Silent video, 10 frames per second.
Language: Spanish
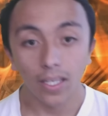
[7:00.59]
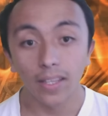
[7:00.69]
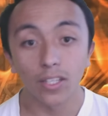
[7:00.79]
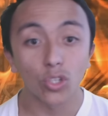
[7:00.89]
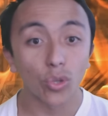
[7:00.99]

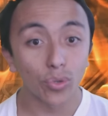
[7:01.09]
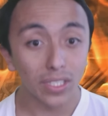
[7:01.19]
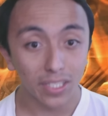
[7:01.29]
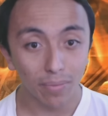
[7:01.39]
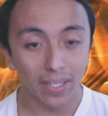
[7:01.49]
Y dentro de
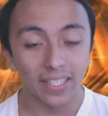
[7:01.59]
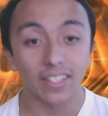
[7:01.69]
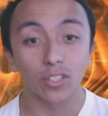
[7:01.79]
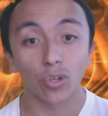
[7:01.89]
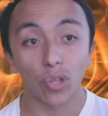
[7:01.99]
una semana
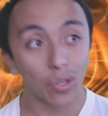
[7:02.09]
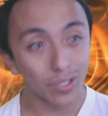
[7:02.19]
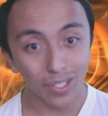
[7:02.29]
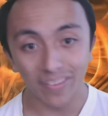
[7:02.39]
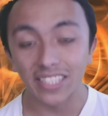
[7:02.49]
y dentro de
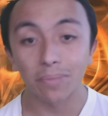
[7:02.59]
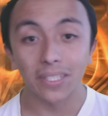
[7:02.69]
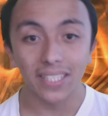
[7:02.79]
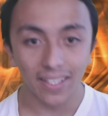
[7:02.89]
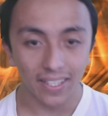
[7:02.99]
dos semanas
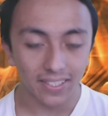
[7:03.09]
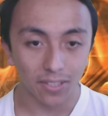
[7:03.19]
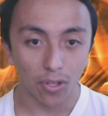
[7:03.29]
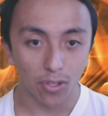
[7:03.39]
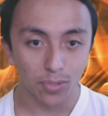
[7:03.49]
va a seguir
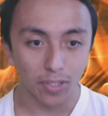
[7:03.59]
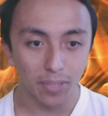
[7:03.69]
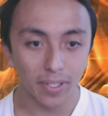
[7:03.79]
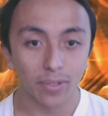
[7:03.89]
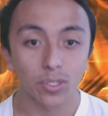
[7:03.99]
estando a dos
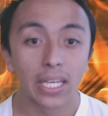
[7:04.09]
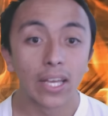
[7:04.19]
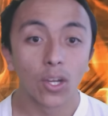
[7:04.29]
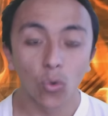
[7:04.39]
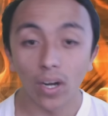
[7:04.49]
bolivianos.
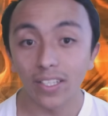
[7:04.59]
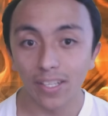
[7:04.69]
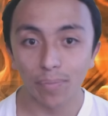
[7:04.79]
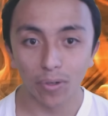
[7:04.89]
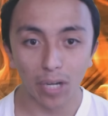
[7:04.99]
¿Cuál
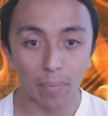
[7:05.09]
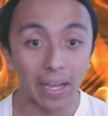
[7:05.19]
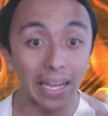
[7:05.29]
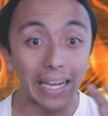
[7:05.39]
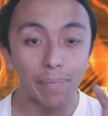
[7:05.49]
es el
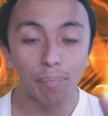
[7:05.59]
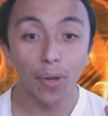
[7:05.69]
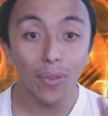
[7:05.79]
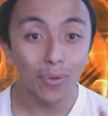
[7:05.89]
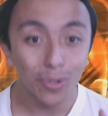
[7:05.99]
problema? El
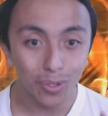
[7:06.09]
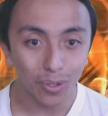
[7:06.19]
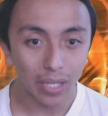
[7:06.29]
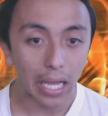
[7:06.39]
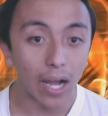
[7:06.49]

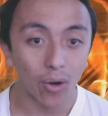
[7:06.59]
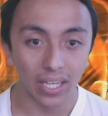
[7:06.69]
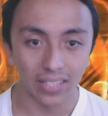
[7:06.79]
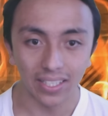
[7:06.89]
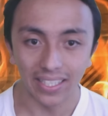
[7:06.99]
productor
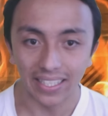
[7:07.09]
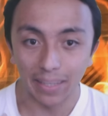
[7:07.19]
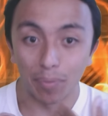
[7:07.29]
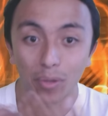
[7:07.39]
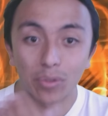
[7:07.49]
ahora tiene
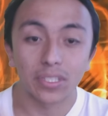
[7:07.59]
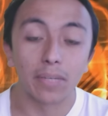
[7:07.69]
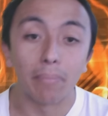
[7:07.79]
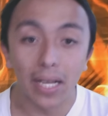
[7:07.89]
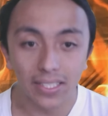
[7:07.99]
que
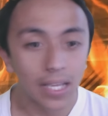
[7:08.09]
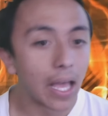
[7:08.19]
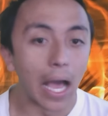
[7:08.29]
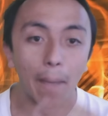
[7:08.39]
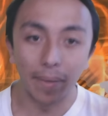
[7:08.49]
producir más
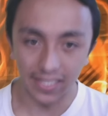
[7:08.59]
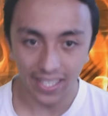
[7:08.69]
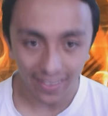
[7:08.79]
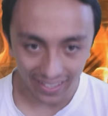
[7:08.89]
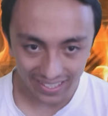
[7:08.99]
a
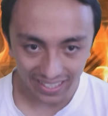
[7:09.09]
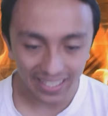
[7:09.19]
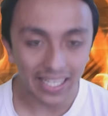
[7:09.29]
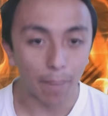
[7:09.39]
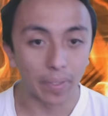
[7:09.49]
pesar de la
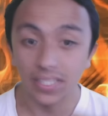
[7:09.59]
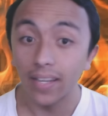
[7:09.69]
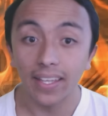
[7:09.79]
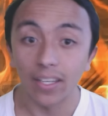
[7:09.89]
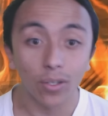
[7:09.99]
sequía, a
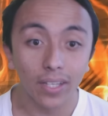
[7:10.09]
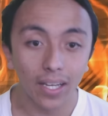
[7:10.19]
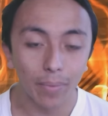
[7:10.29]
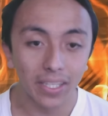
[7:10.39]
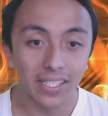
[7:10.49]
pesar de que no
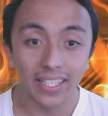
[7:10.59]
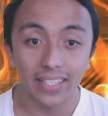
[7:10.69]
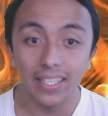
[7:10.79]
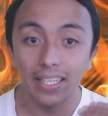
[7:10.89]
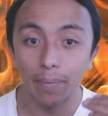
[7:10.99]
tenga
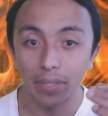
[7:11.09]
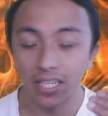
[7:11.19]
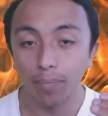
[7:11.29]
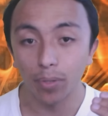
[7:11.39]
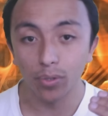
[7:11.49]
maquinaria, tiene que
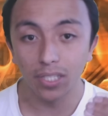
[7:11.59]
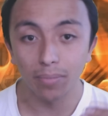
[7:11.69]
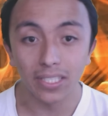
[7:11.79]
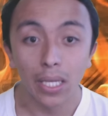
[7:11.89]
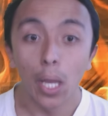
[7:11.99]
empezar a
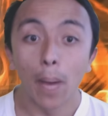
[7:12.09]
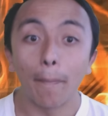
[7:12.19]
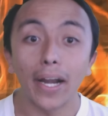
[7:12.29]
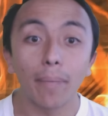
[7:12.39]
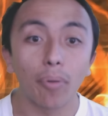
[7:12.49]
producir más
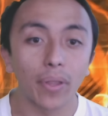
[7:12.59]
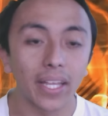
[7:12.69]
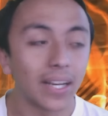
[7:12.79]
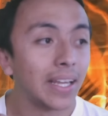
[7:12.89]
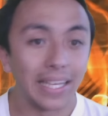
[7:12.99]
para
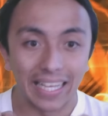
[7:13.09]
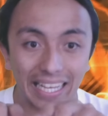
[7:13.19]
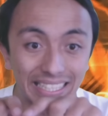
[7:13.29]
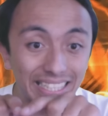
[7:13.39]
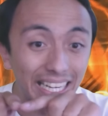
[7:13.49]
poder
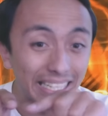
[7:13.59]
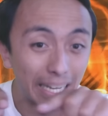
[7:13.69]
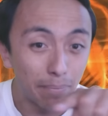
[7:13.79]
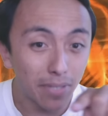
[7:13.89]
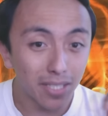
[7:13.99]
estar
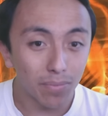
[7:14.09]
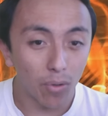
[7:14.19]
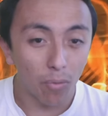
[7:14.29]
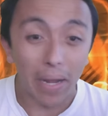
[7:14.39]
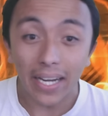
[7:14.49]
en el
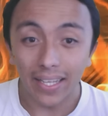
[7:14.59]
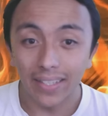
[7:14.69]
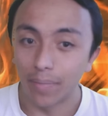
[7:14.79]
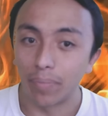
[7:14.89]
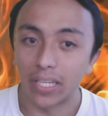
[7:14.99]
mismo
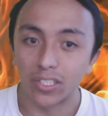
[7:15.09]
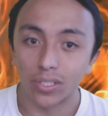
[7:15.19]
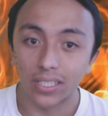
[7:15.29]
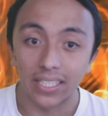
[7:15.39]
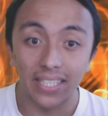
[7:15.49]
margen de
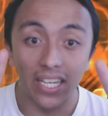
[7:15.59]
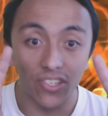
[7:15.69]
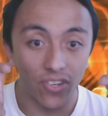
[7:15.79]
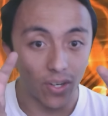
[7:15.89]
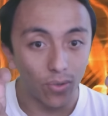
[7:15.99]
precios que
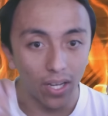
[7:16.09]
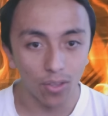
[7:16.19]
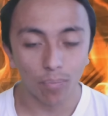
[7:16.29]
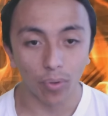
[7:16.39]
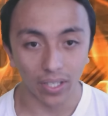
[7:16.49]
está
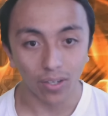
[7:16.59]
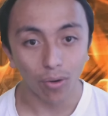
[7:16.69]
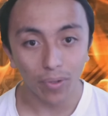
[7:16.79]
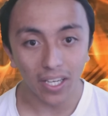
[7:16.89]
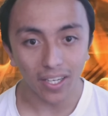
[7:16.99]
regulado por el
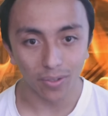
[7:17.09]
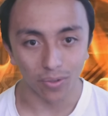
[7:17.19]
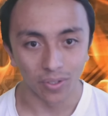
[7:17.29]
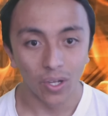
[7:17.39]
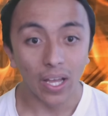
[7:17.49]

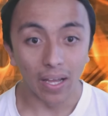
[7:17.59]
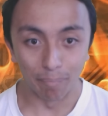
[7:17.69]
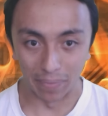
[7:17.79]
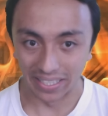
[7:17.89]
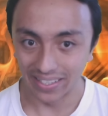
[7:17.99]
gobierno.
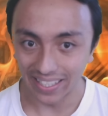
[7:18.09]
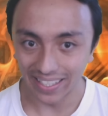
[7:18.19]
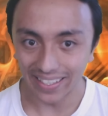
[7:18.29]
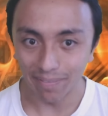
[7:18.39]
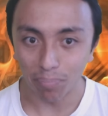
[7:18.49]
¿Me
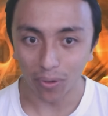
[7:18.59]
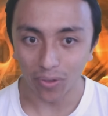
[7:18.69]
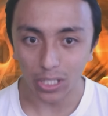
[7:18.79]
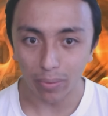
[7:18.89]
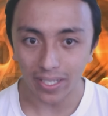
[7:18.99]
entienden
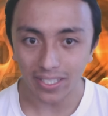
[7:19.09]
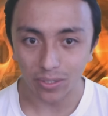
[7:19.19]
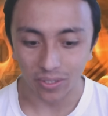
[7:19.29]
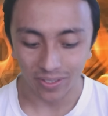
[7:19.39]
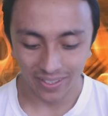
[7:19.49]
por dónde va
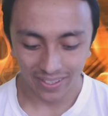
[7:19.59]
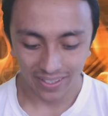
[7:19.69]
esto?